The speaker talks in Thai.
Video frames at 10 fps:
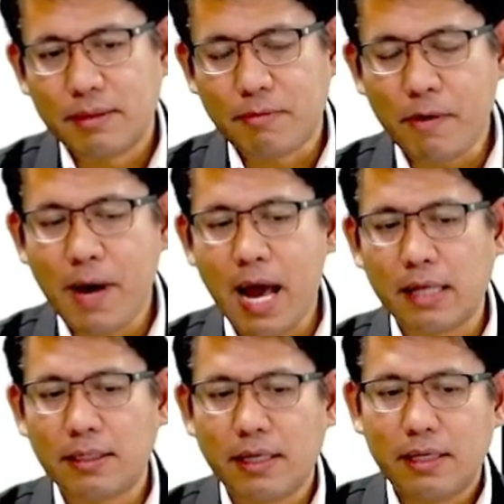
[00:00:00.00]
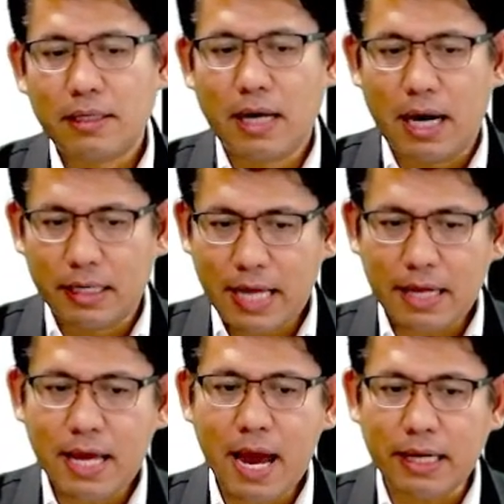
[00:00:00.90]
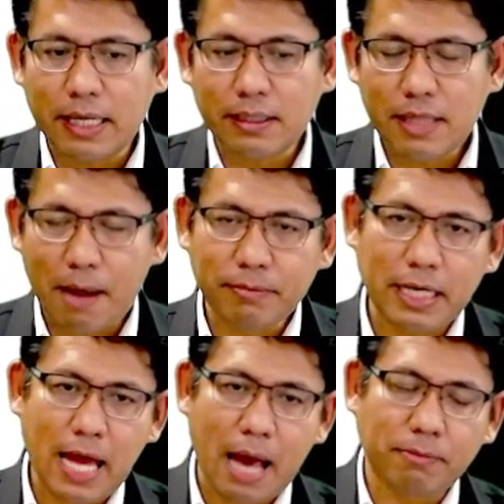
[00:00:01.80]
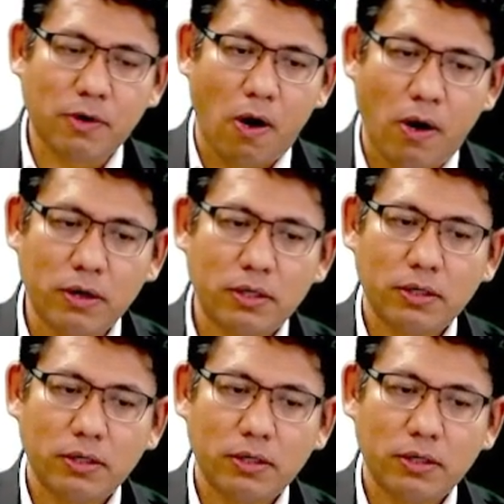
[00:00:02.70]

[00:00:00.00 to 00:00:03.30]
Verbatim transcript: เพราะว่านายหน้าเนี่ยทำในนามของ